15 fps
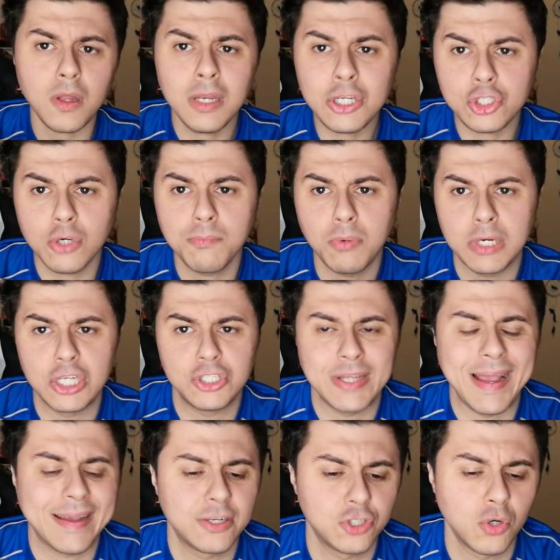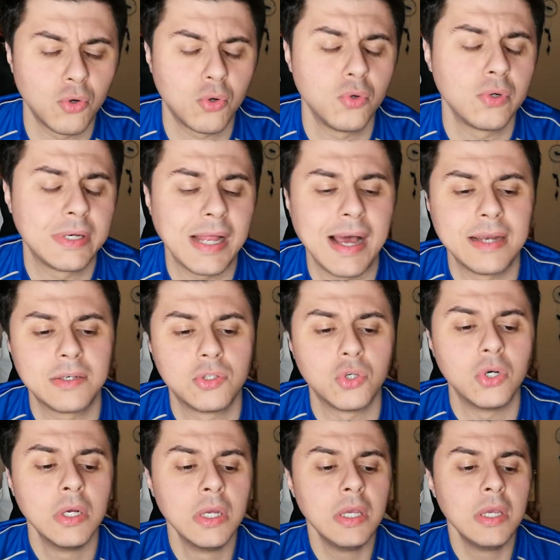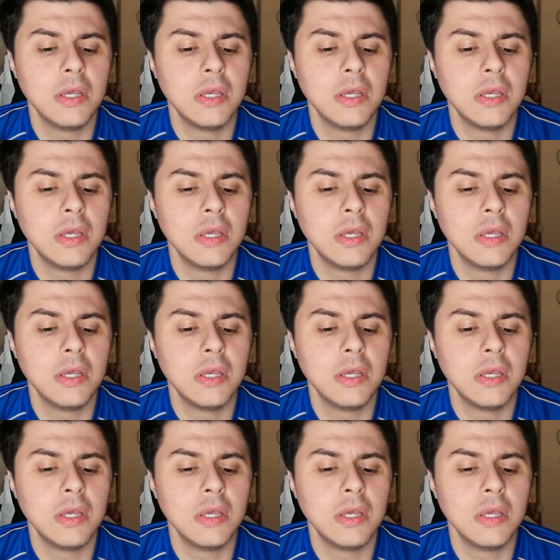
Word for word: lì c'è un body check, c'è un contatto,